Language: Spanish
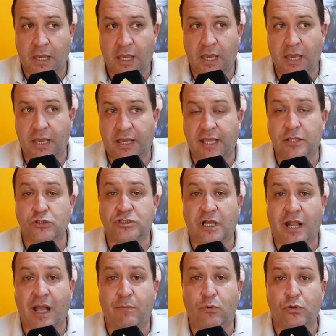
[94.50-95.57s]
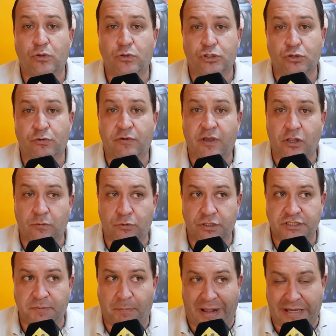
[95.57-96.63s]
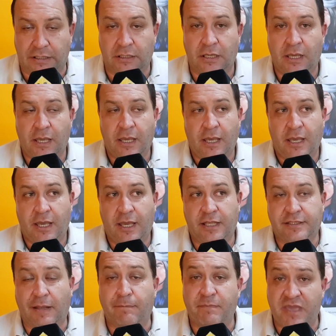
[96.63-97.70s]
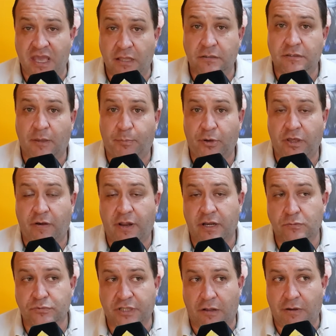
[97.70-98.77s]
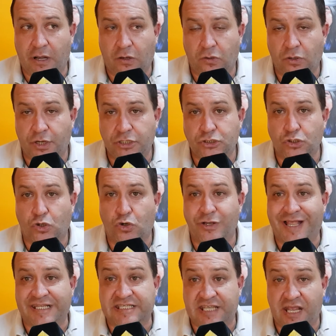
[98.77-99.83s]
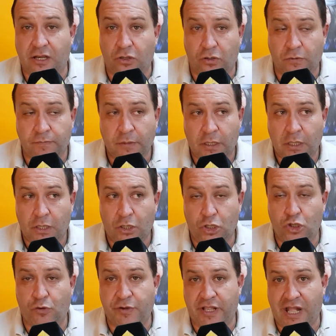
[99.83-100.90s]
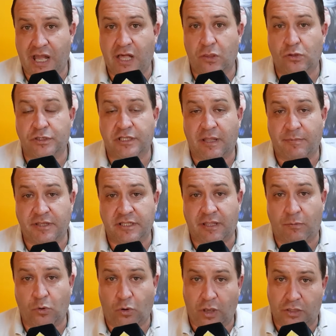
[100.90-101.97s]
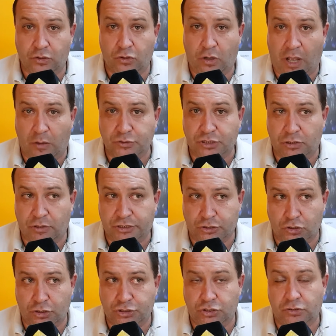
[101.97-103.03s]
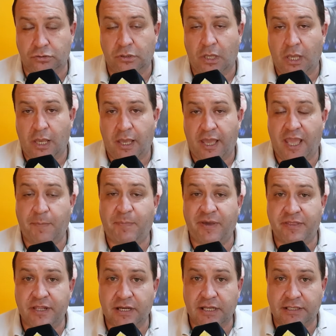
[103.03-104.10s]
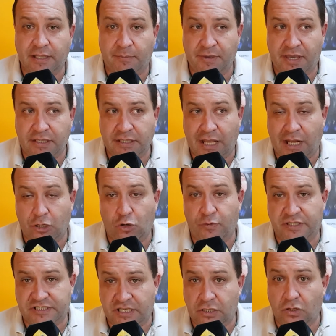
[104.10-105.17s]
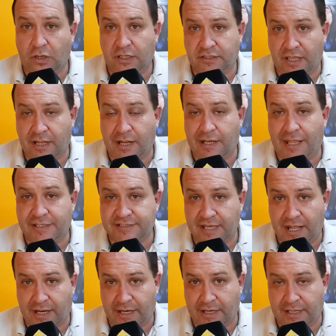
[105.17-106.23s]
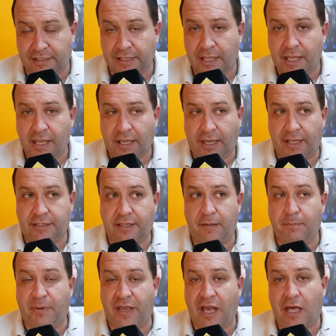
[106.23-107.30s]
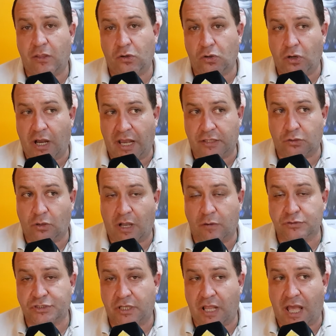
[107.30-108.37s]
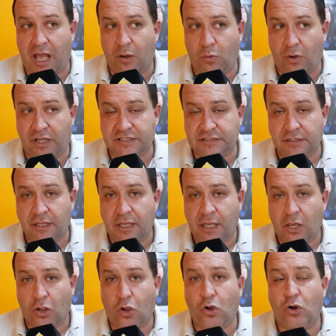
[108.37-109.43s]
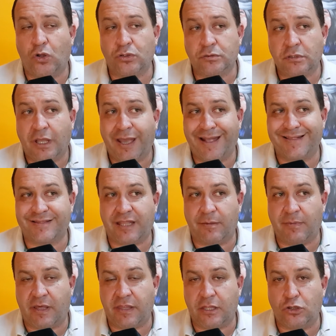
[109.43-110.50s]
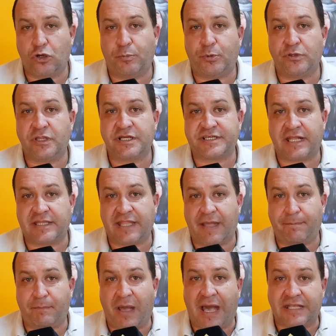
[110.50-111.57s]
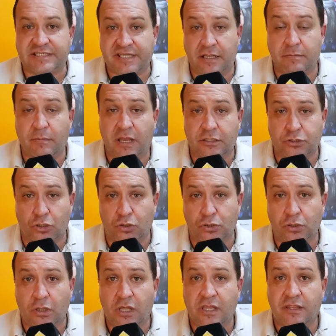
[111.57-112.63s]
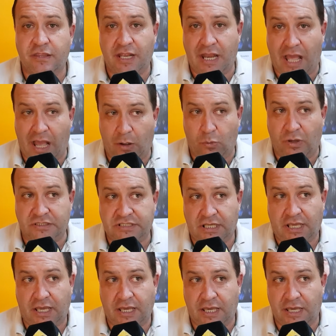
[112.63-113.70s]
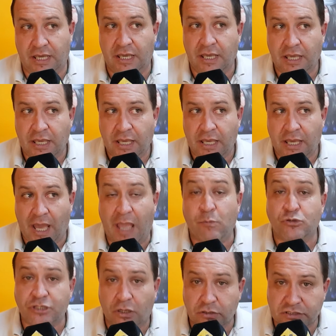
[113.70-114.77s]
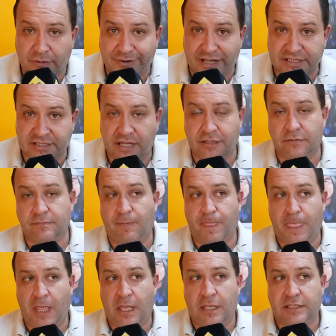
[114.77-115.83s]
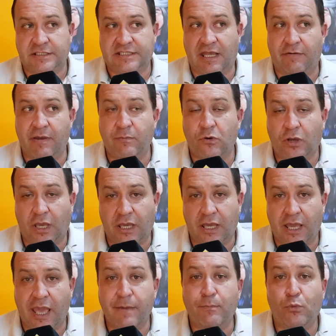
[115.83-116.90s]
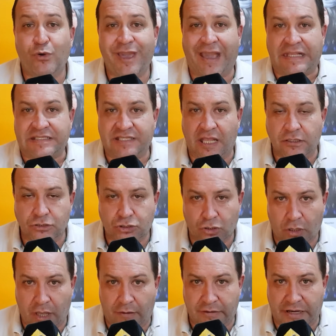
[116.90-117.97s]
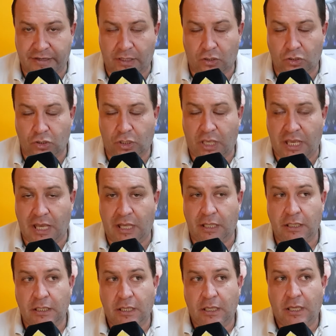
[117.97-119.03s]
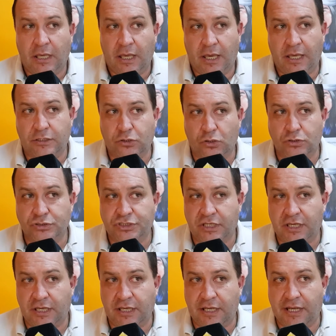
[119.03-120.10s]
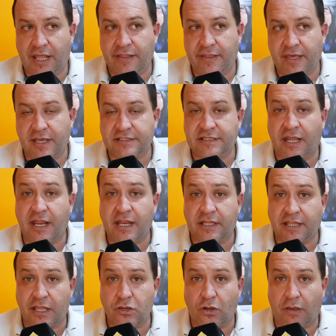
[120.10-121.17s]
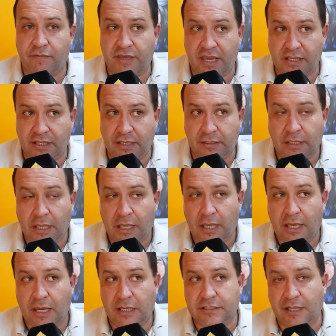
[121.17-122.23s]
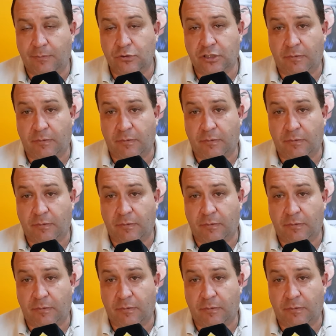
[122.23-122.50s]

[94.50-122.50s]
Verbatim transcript: eh, que los sacamos de nuestro vivero municipal. Eh, también después de haber un trabajo hecho con la CELO de Oberá, donde también estamos cuidando los cauces, de los arroyos, es pedirle también a los vecinos que tengan las chacras, que estén pegados a estos cauces de las aguas, con el tema de no poner randap a 100 metros de las aguas. Así que hay muchas cosas para hacer. Sabemos que es muy extenso hablar de ecología. Entonces, la idea es seguir este año que viene. Estamos